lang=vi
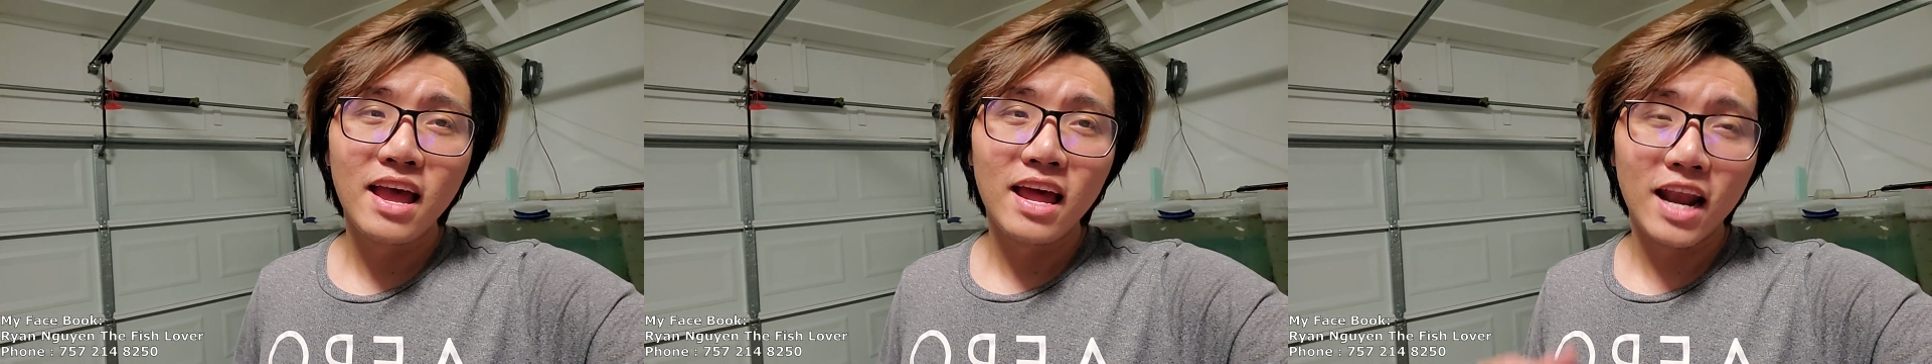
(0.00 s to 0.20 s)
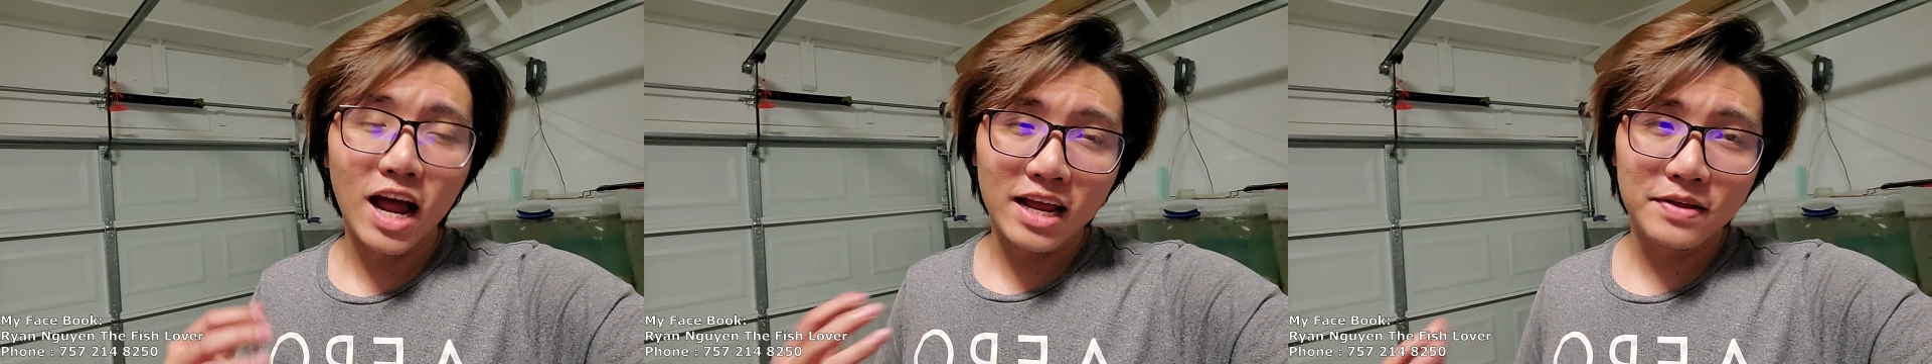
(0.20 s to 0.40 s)

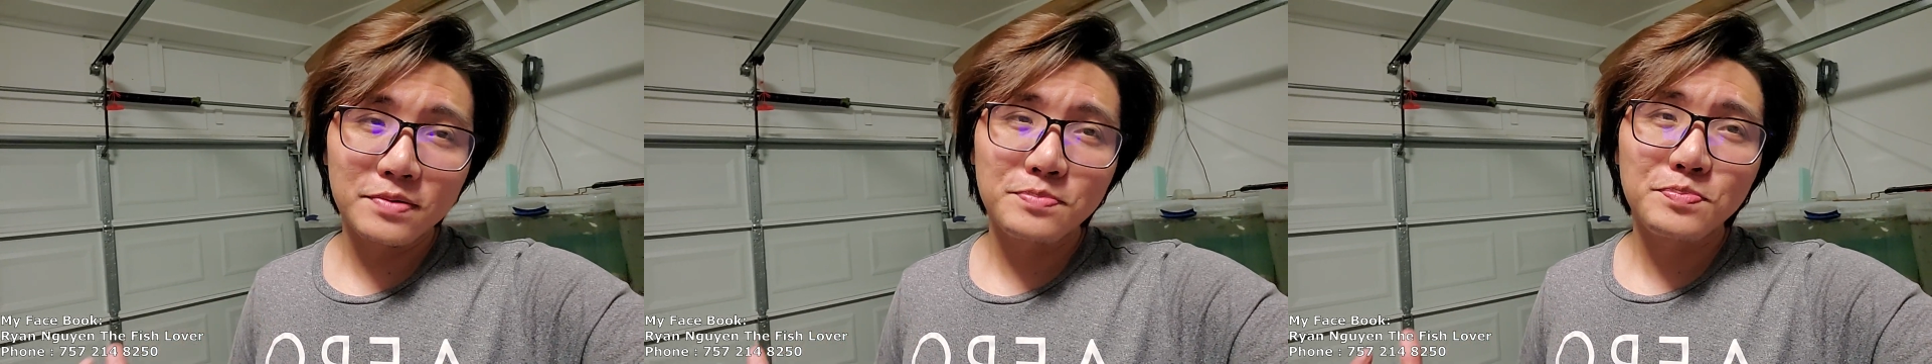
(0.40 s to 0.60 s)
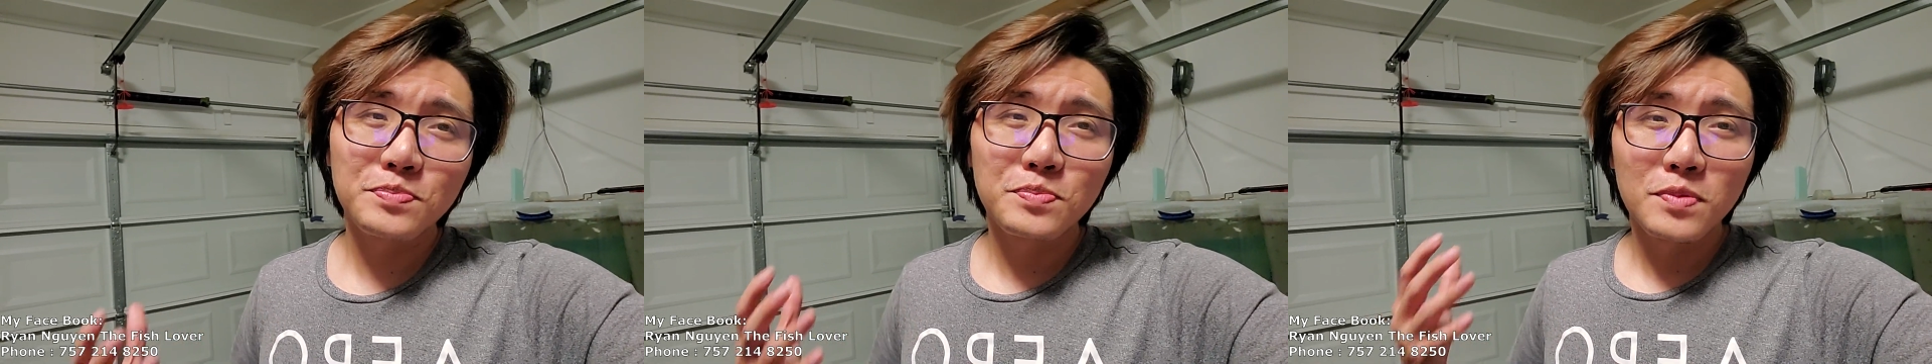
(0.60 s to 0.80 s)
Rồi,
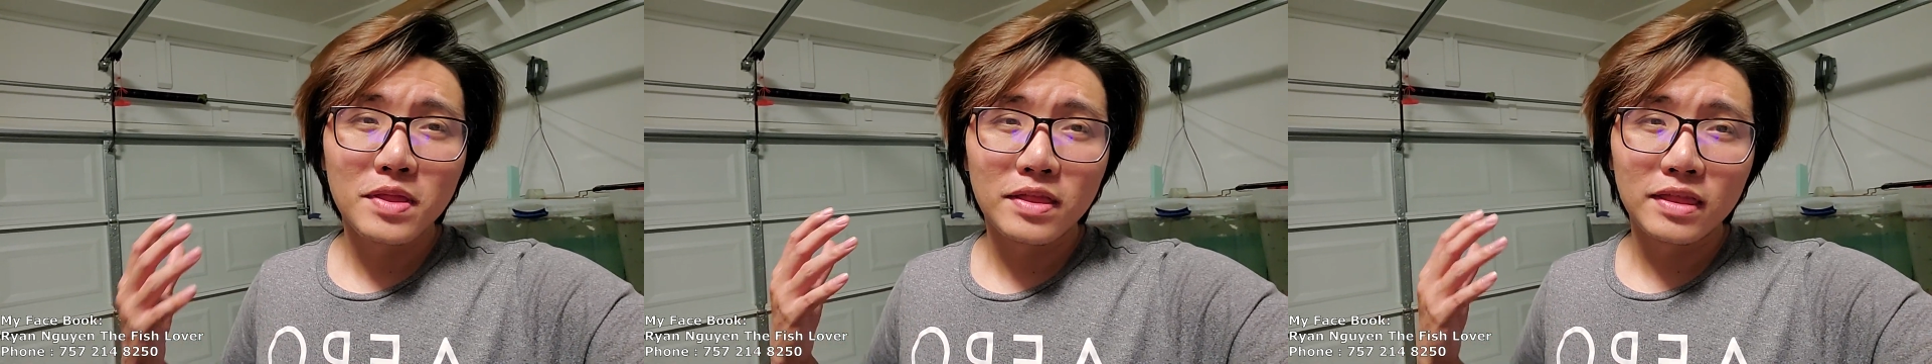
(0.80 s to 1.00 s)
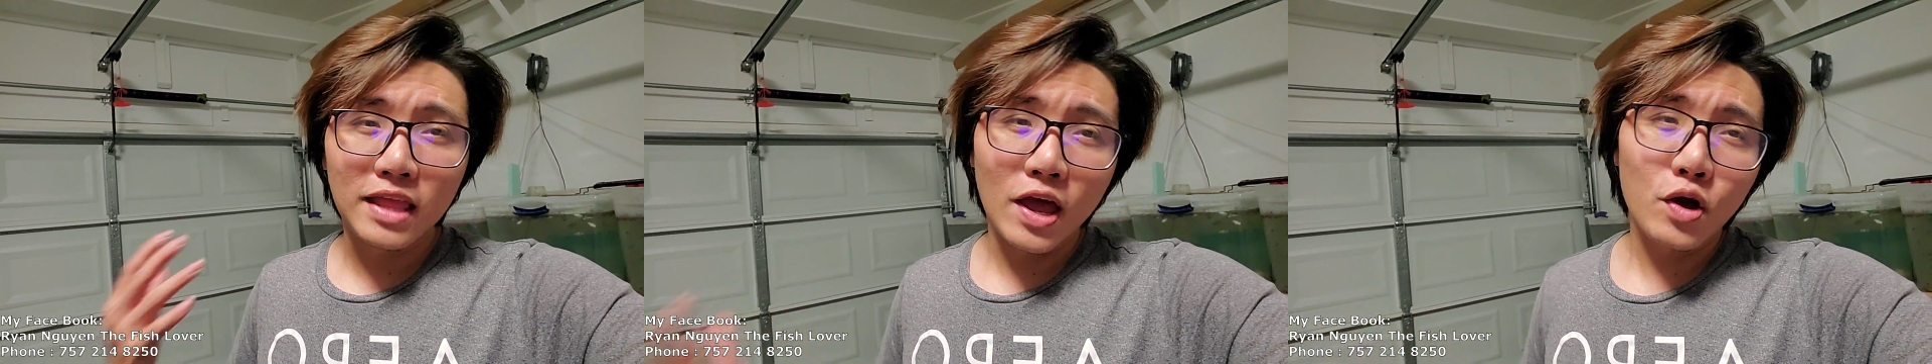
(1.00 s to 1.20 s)

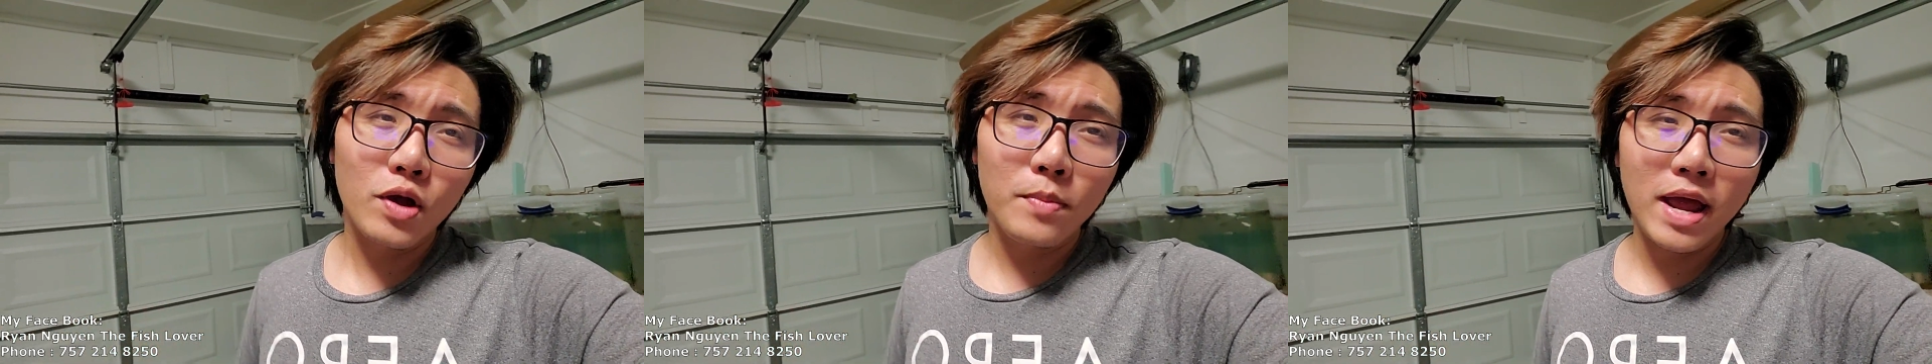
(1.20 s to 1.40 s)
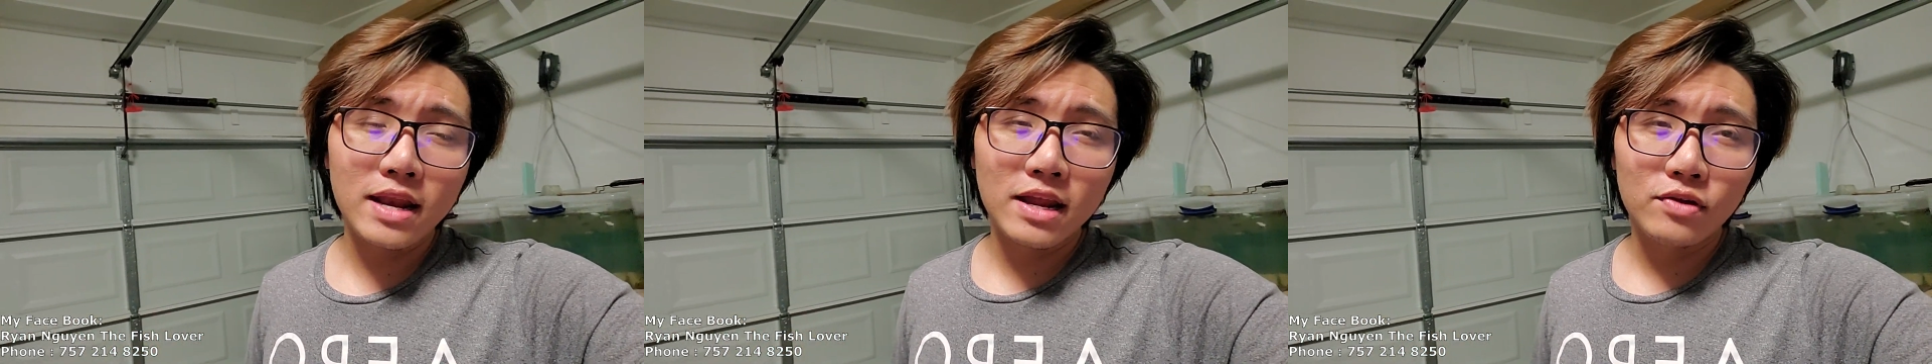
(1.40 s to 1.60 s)
nếu
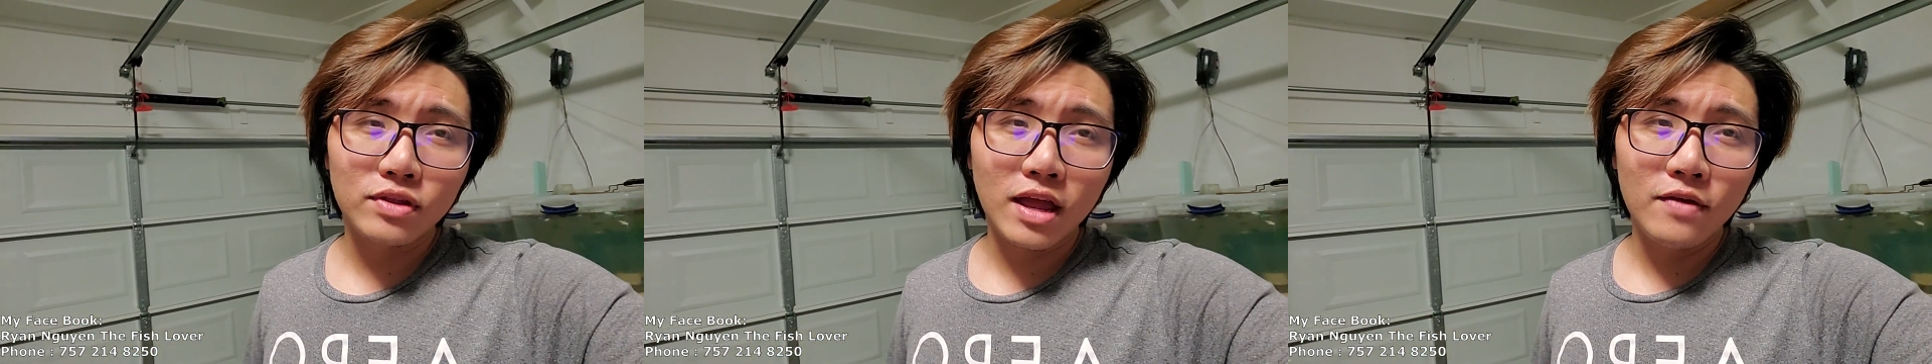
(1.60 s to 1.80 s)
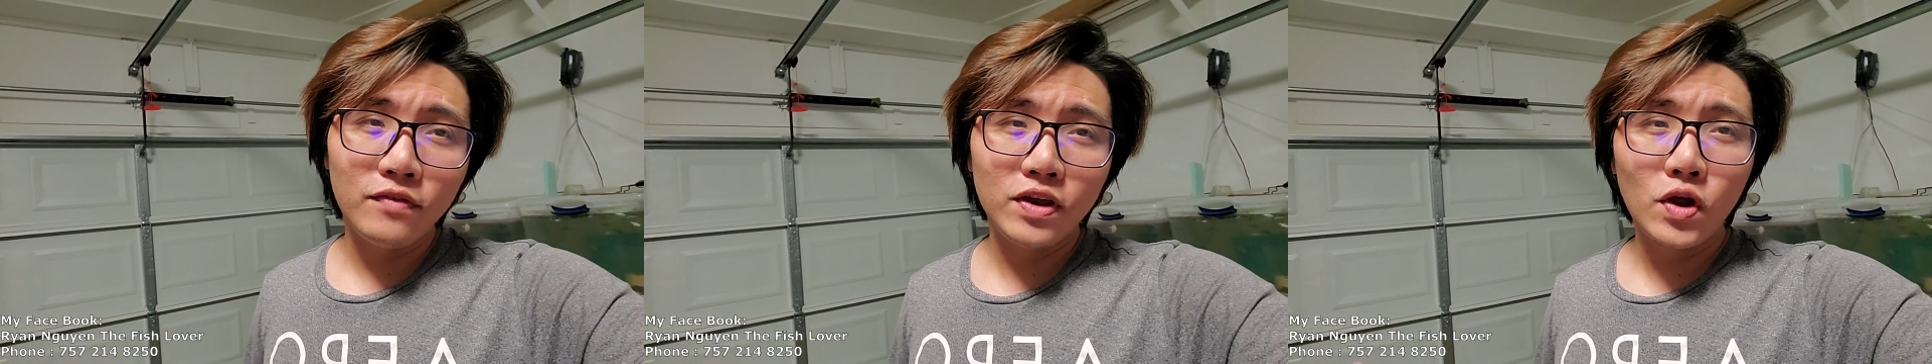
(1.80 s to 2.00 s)
các bạn nào
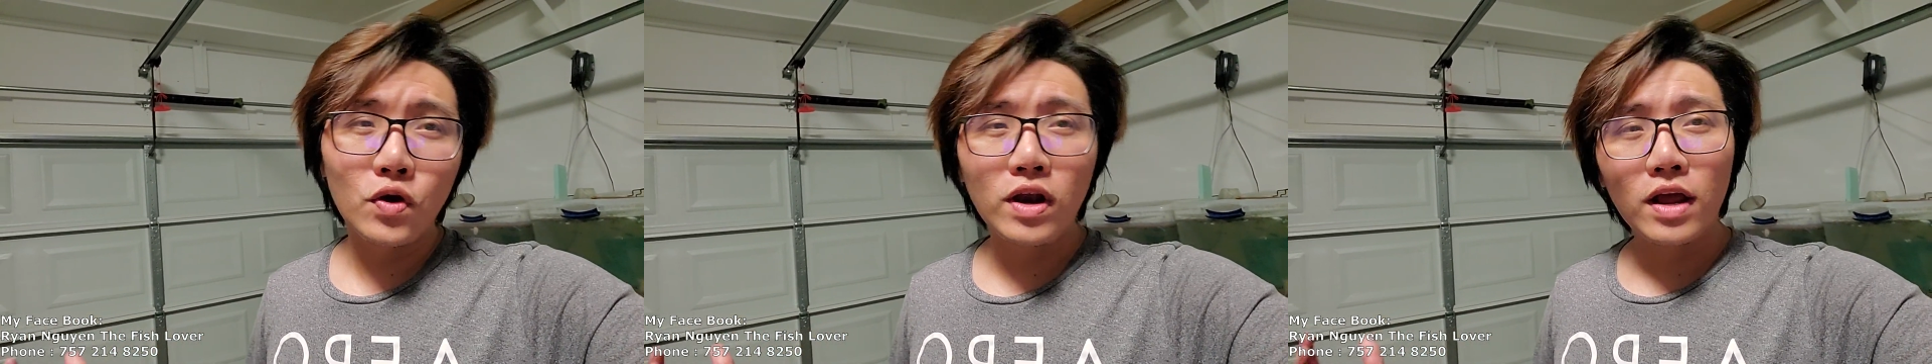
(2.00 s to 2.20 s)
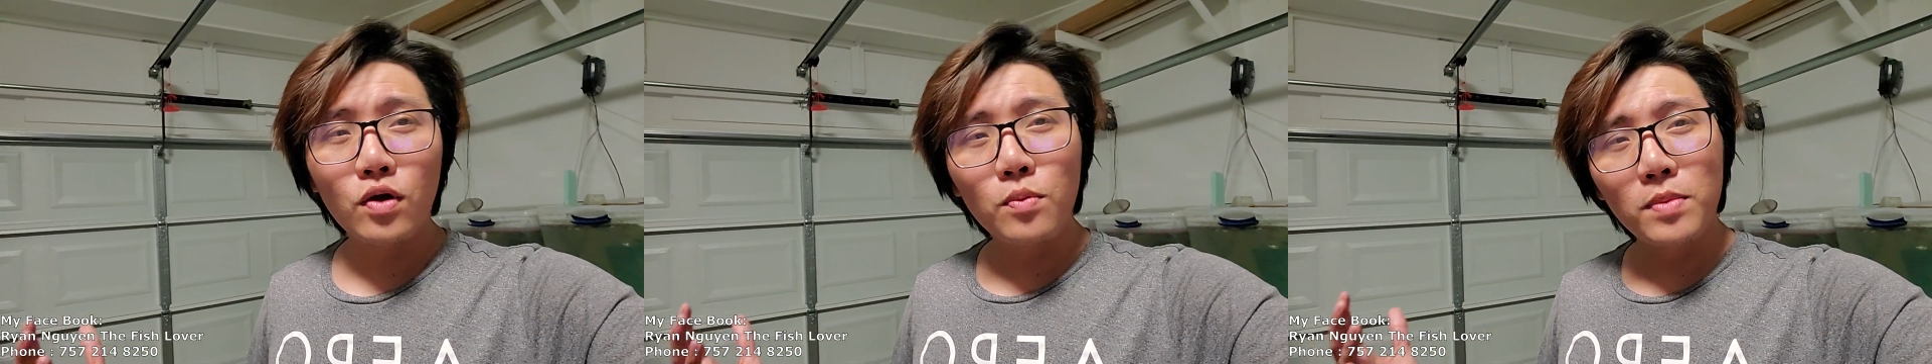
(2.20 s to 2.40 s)
thấy
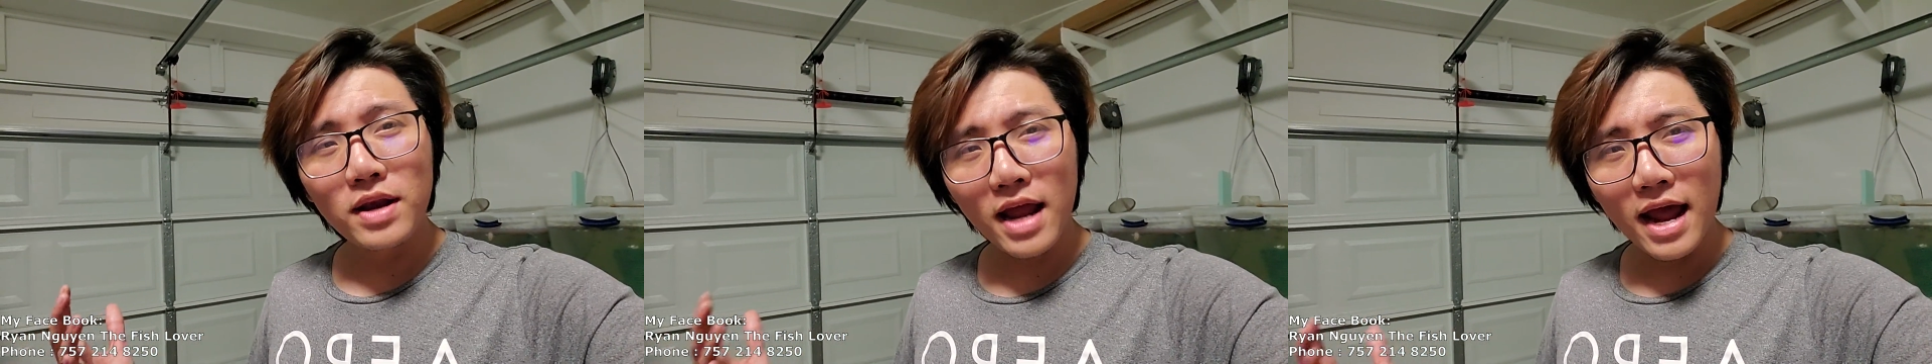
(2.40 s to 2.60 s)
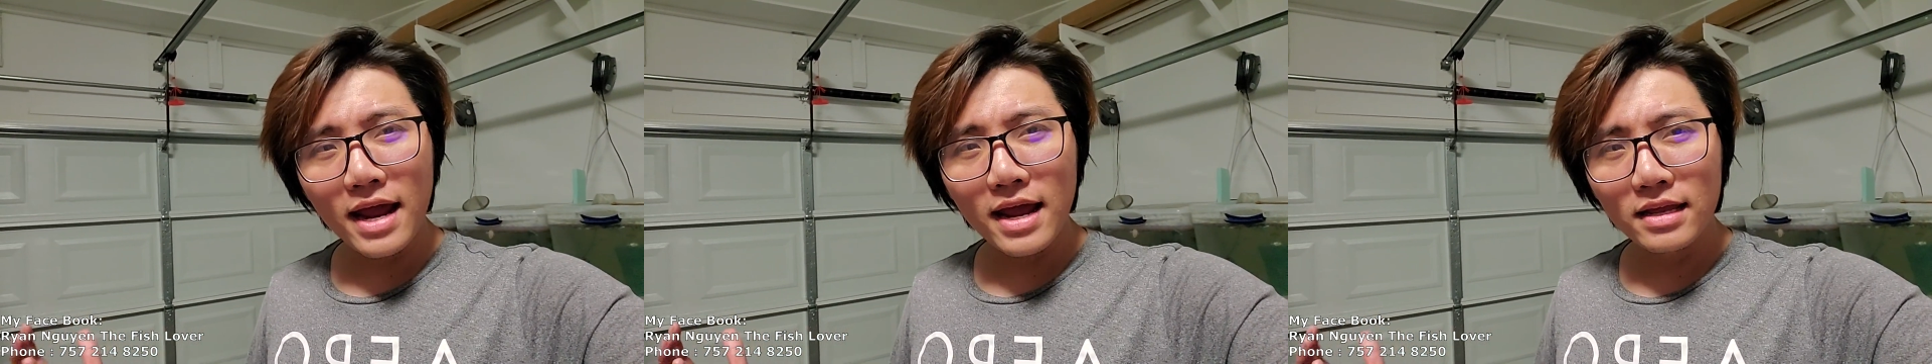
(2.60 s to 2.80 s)
video này của
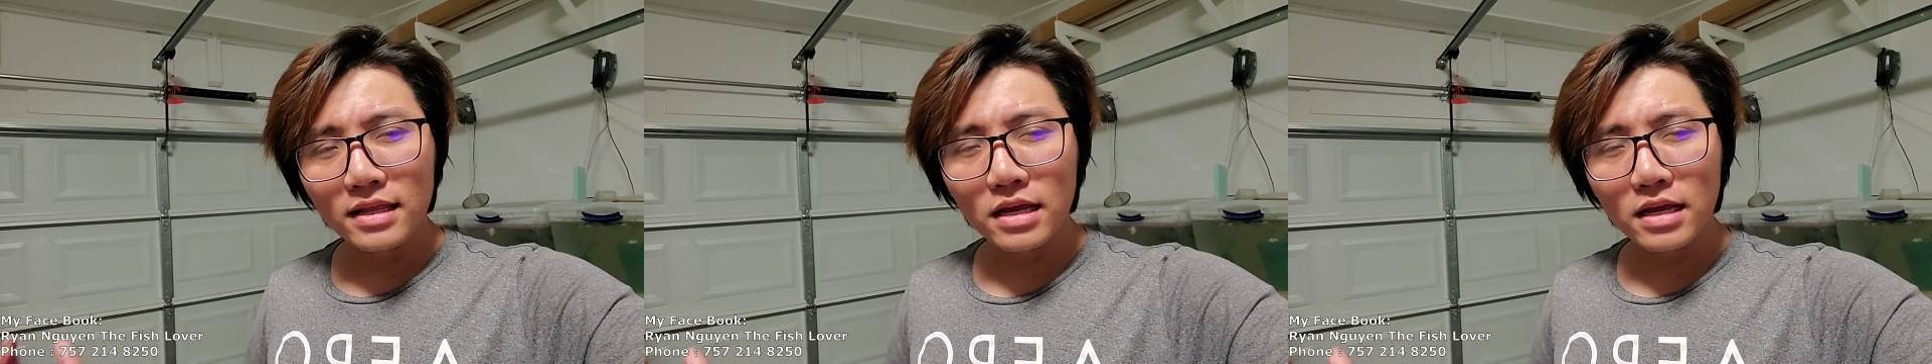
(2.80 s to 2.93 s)
mình hay á,